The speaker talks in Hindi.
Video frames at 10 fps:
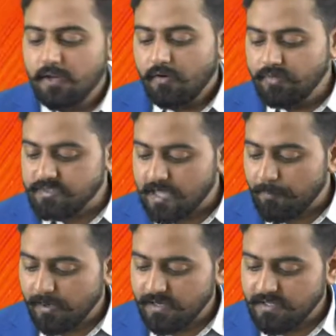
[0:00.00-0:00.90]

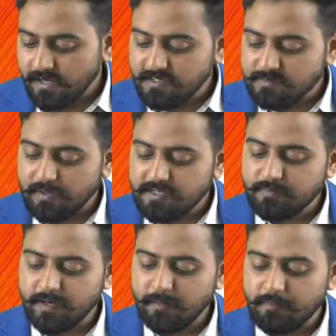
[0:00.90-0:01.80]
विस्थापन या
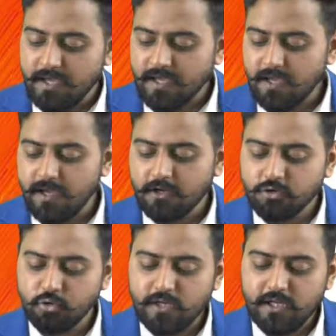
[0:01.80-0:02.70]
डिस्प्लेसमेंट भी एक
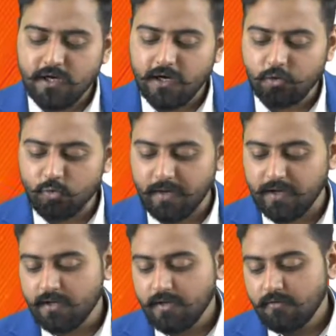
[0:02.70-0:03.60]
दूरी का रूप है
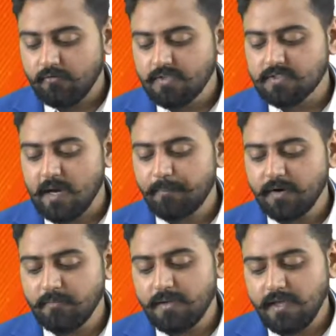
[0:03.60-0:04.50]

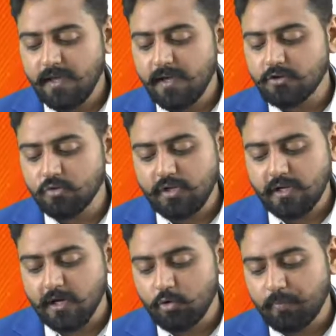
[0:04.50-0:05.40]
विस्थापन भी एक दूरी
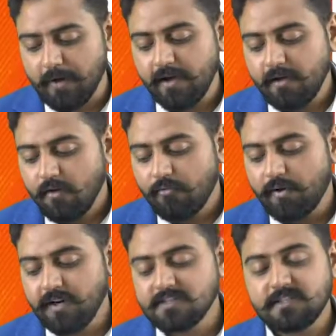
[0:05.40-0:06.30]
का रूप है
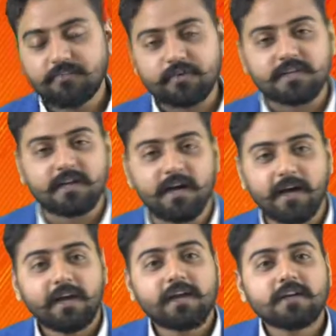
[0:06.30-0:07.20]
फर्क सिर्फ इतना
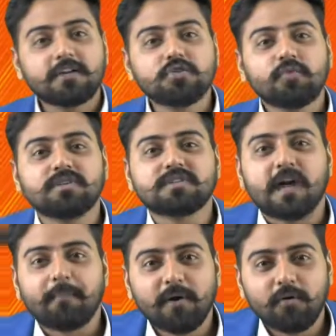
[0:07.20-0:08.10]
है कि जो
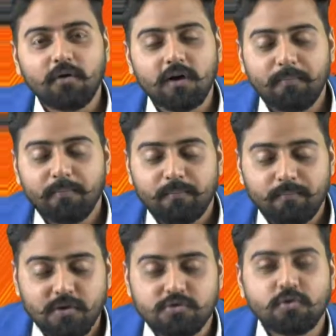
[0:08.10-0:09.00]
विस्थापन होगा
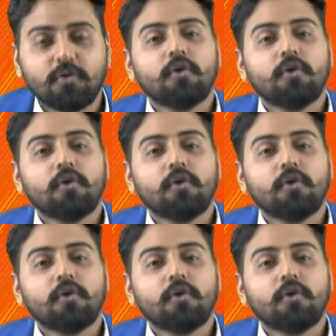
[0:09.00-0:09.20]
बच्चों